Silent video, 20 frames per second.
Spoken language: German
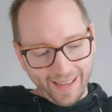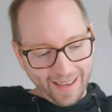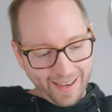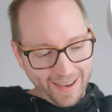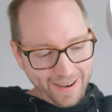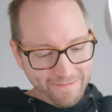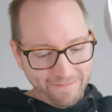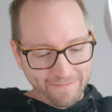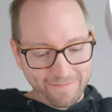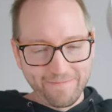
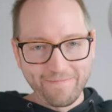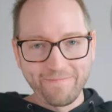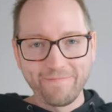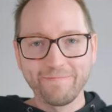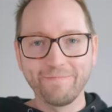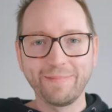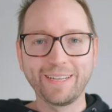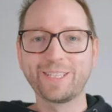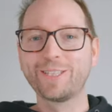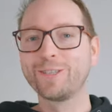ähm,
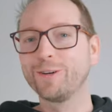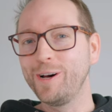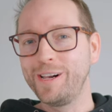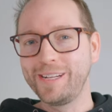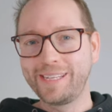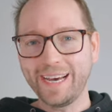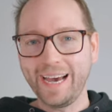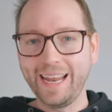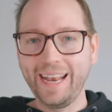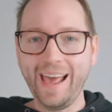man
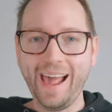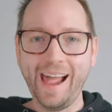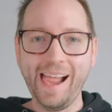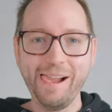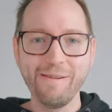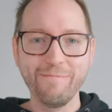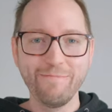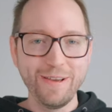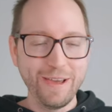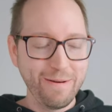sollte einen
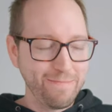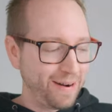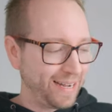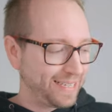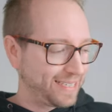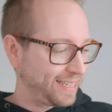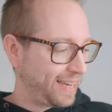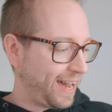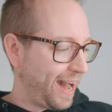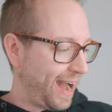Helm
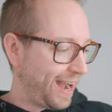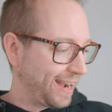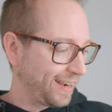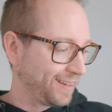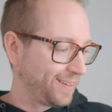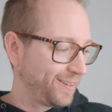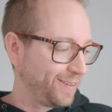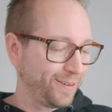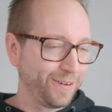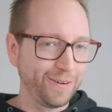immer tragen.